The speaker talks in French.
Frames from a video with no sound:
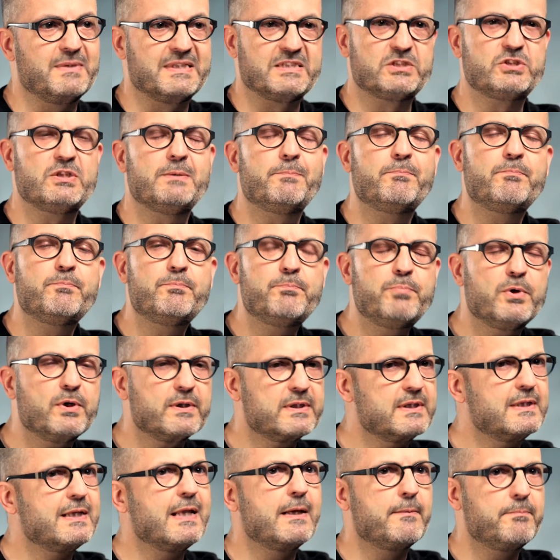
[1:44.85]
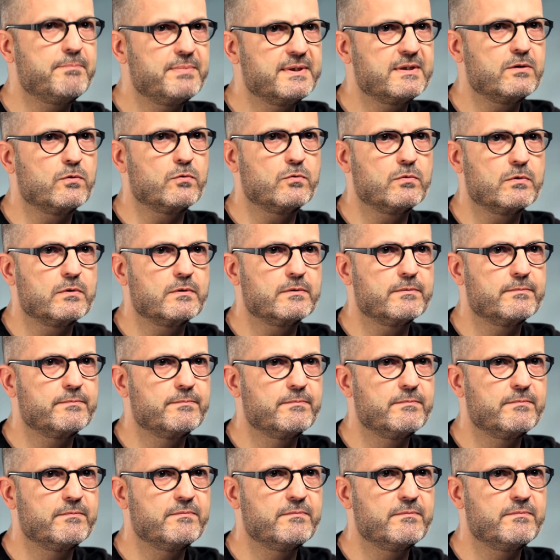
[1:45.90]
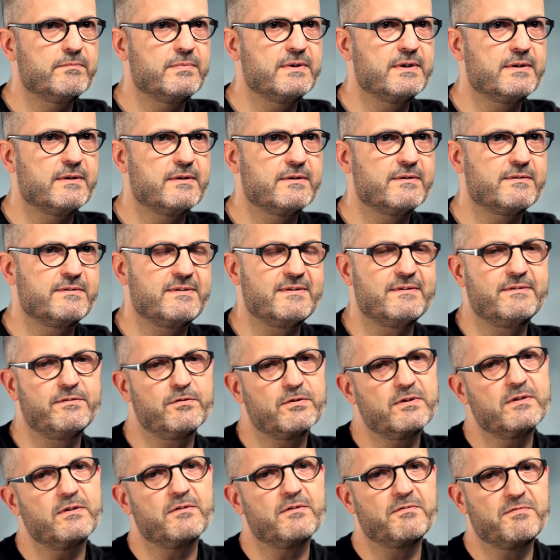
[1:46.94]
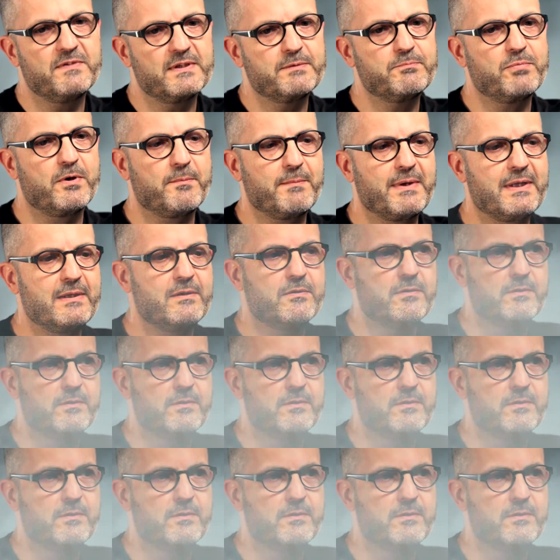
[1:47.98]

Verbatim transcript: Mais j'ai pogné la piqûre. Puis euh, c'est ça qui a fait pas mal